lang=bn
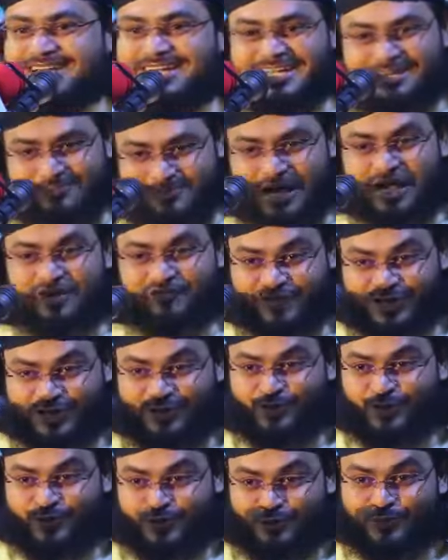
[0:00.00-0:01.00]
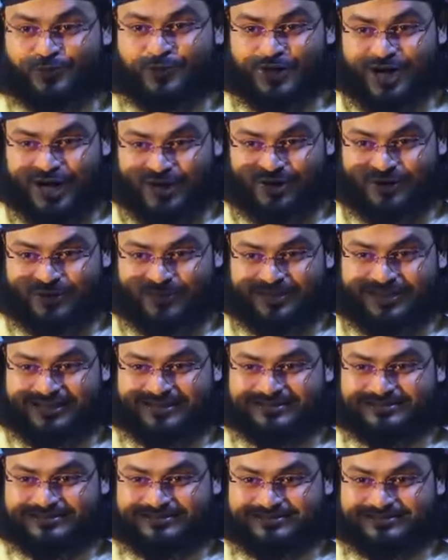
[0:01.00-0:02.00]
এই মাহাবিলের কোনো উপকার হবে
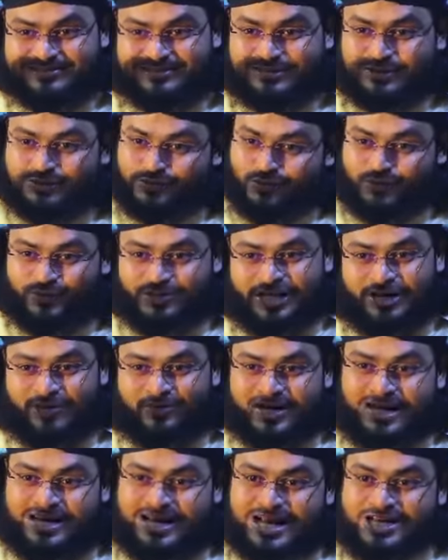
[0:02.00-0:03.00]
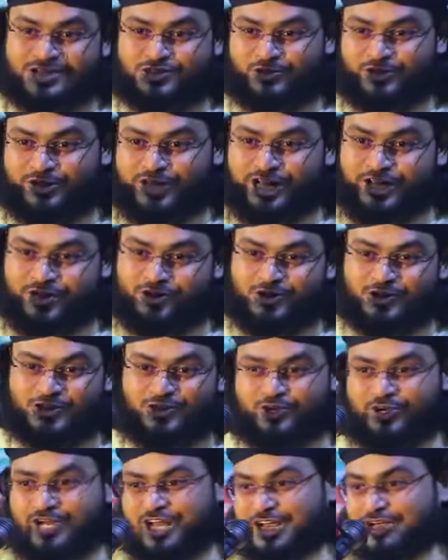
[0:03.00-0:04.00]
দুনিয়াও নাই হাসরে নাই
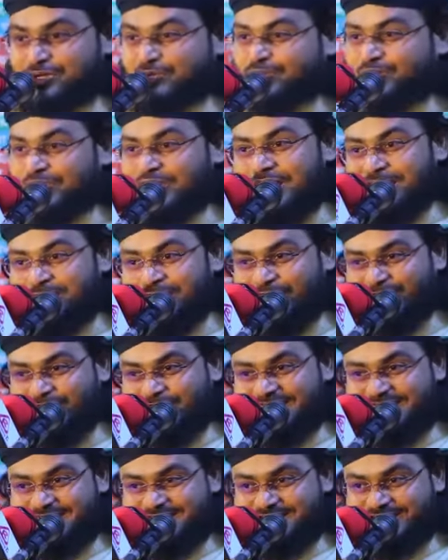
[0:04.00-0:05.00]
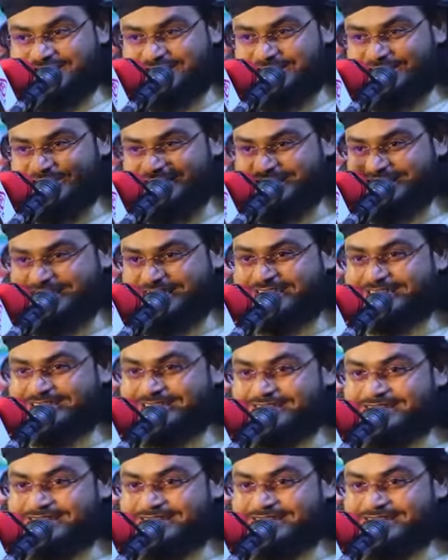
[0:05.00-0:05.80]
নসরে নাই কোনো লাভ হবে না ঠিক না বেটি